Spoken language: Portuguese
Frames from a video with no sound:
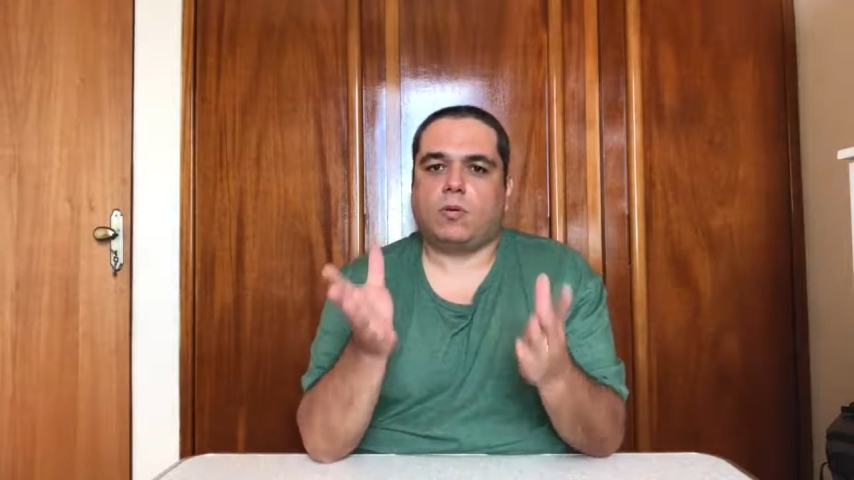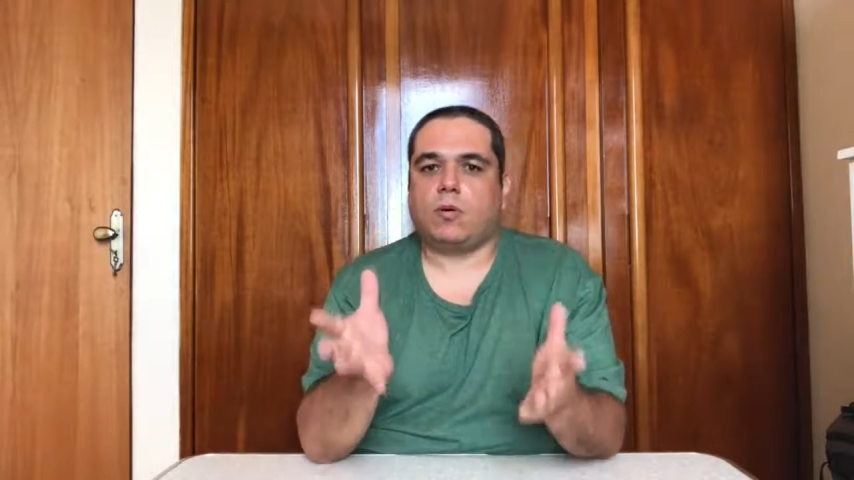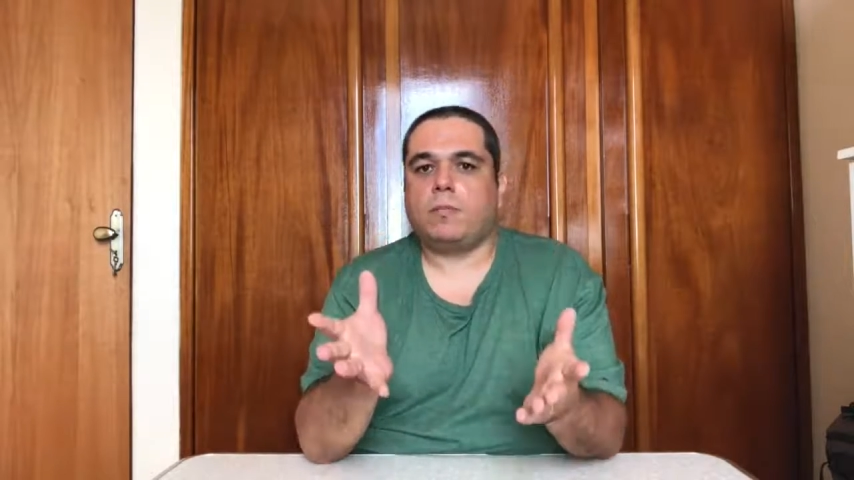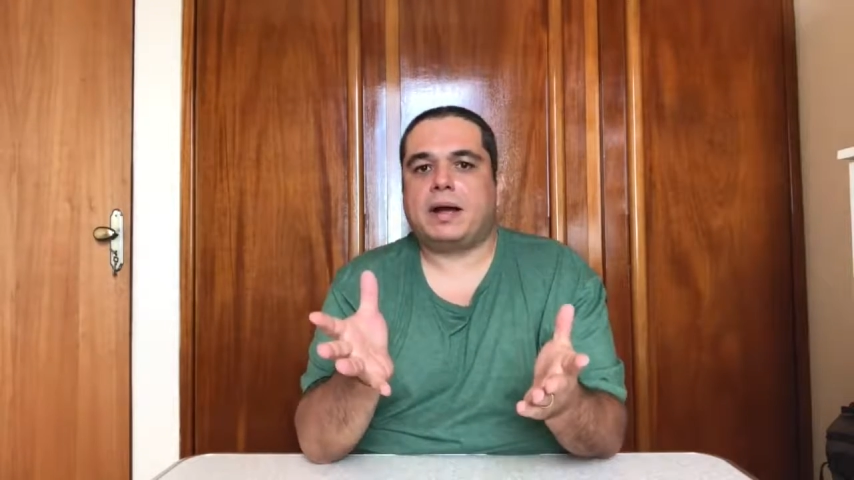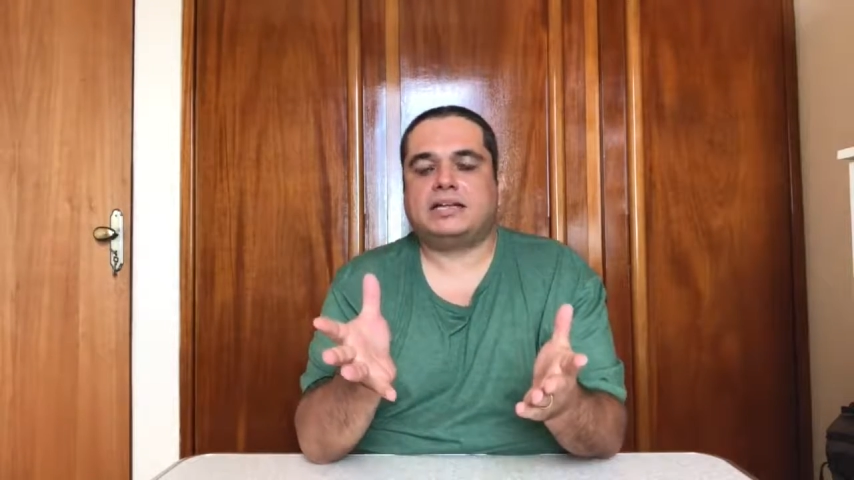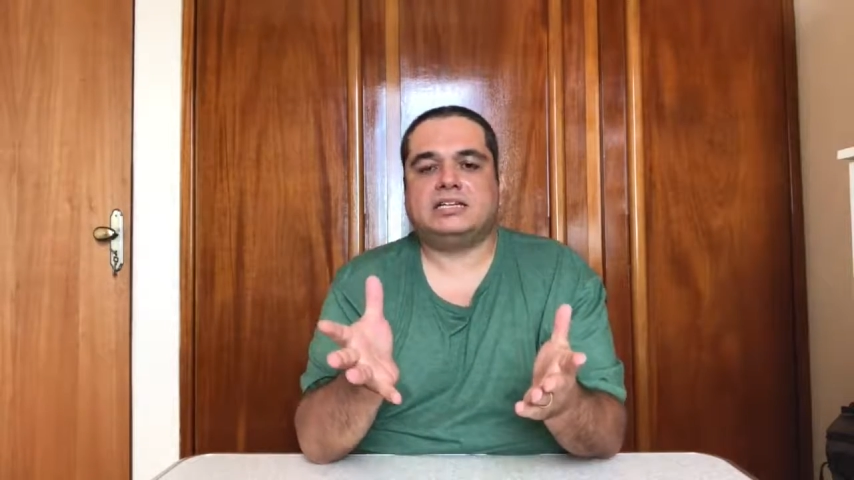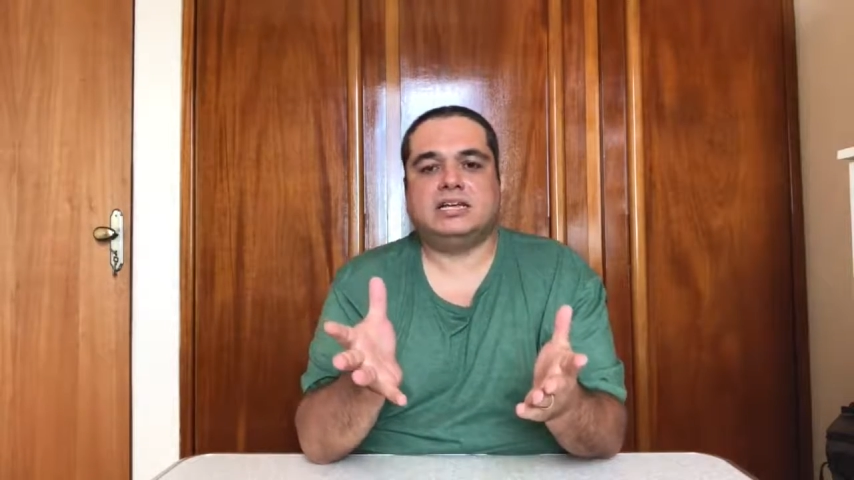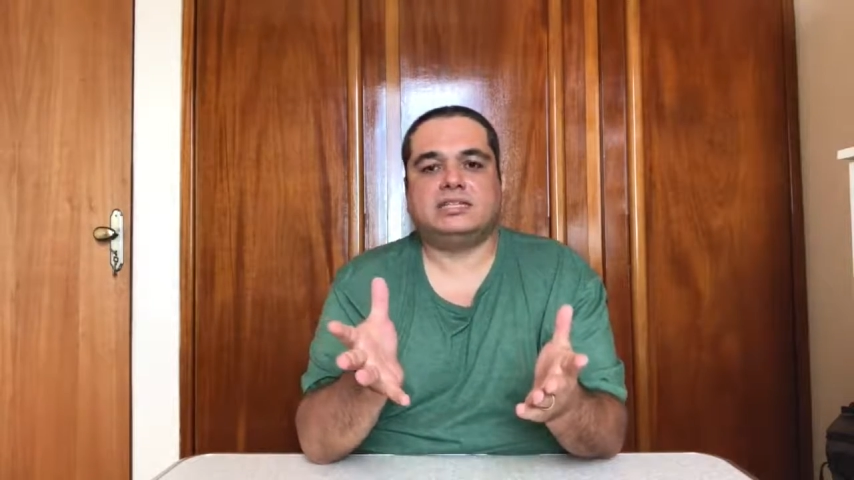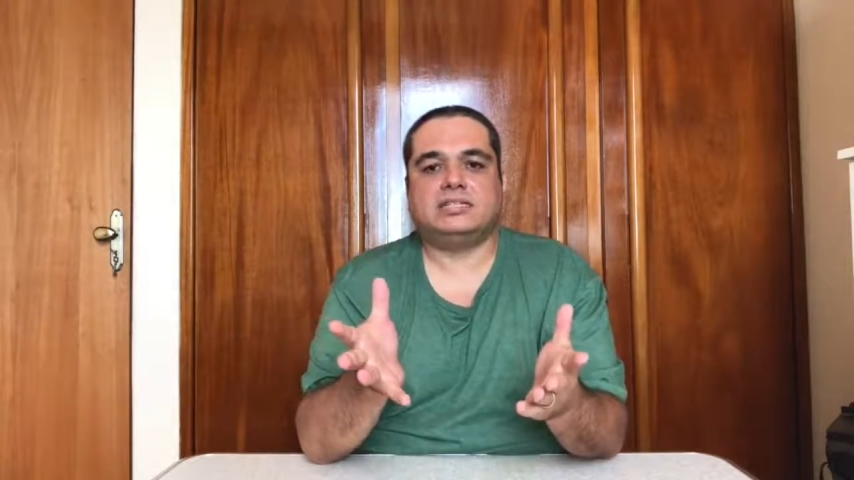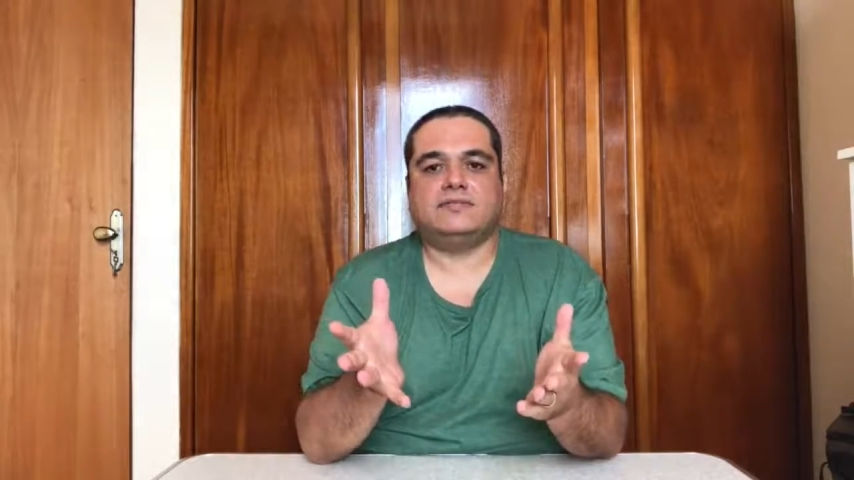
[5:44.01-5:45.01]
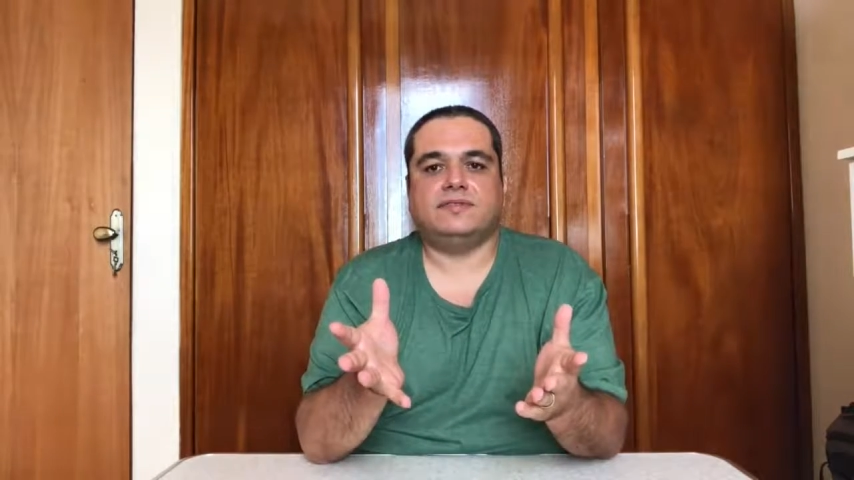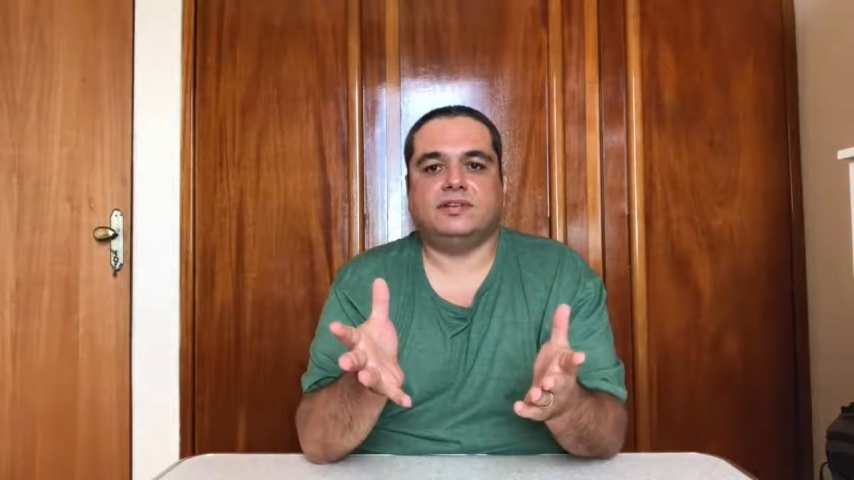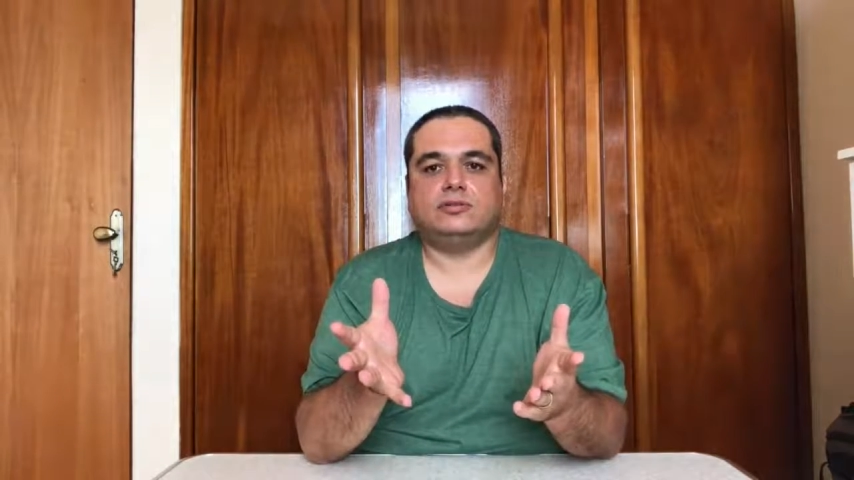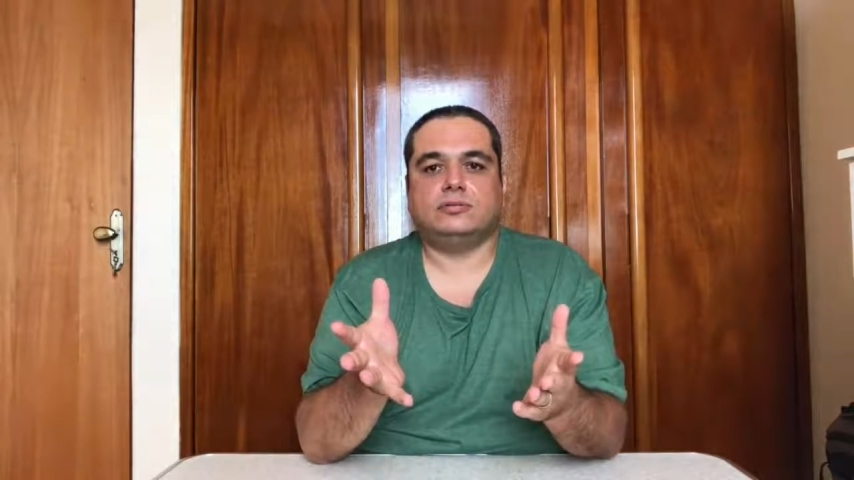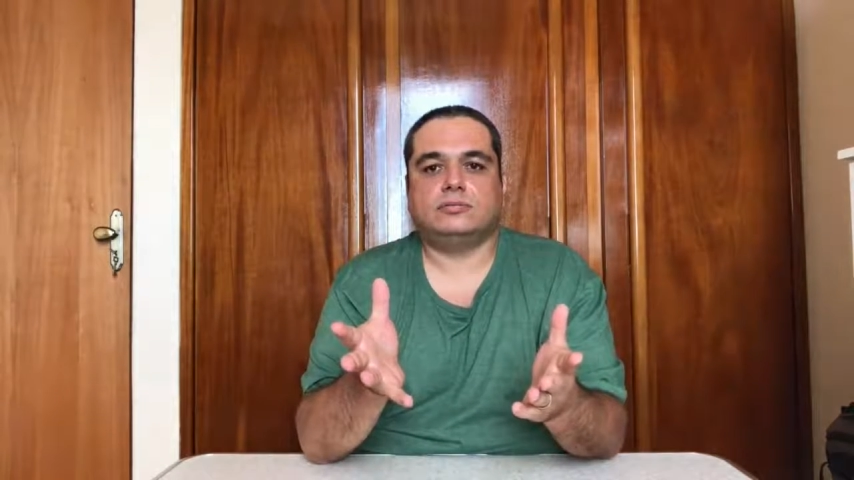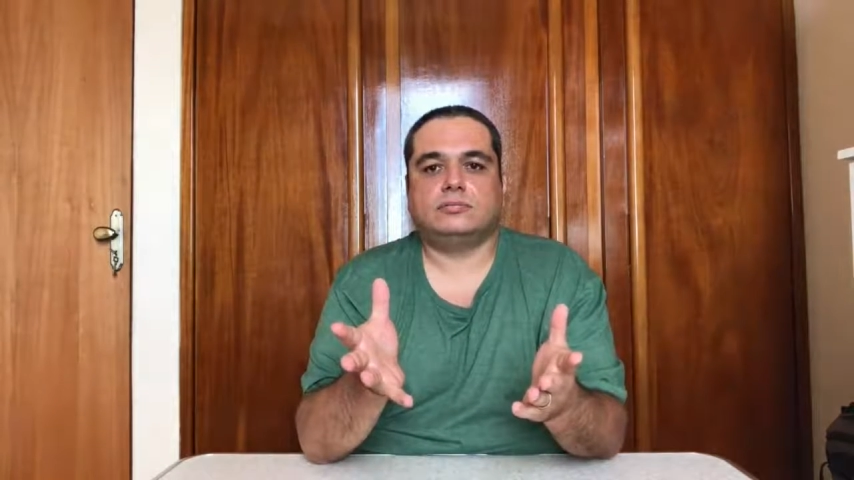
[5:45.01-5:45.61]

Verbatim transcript: compartilhe esse vídeo